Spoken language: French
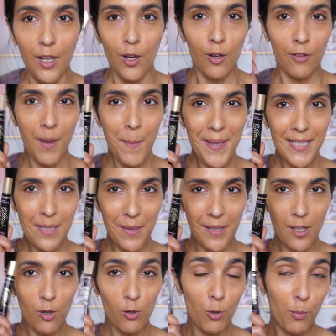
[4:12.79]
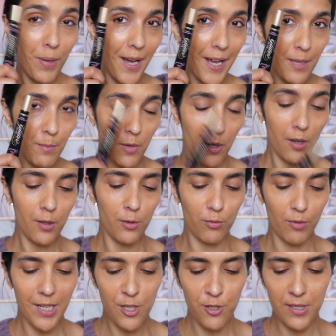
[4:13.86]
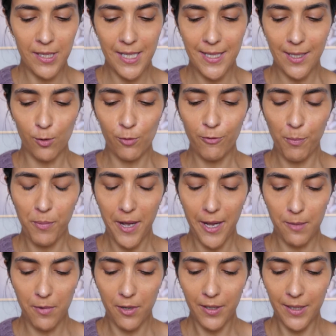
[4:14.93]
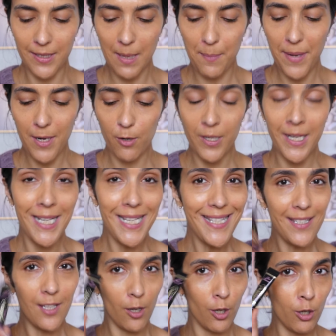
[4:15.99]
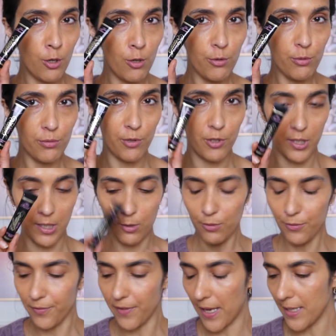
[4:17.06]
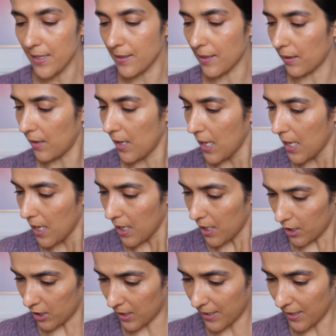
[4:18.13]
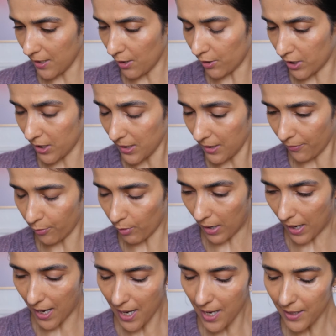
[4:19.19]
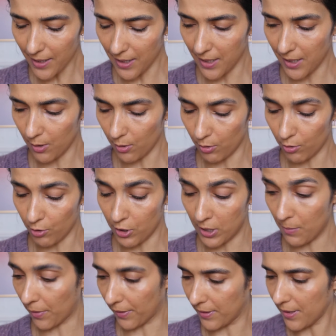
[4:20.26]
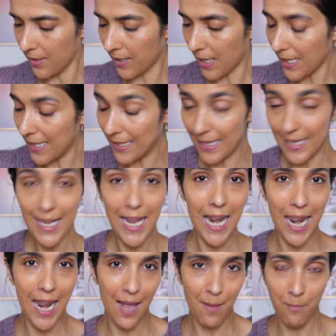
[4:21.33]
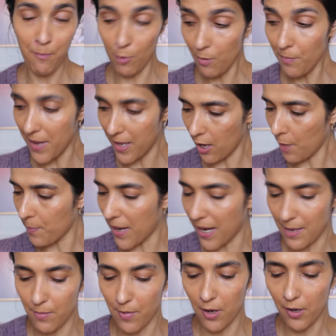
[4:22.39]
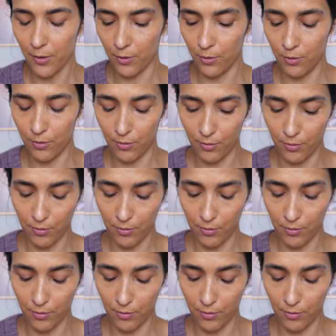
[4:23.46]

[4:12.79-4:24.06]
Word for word: On va passer maintenant au primer. Donc là, j'utilise un nouveau primer qui s'appelle le Glitter Glue de chez Too Faced. J'étais euh, chez Sephora et euh, j'ai demandé quel était le meilleur primer de,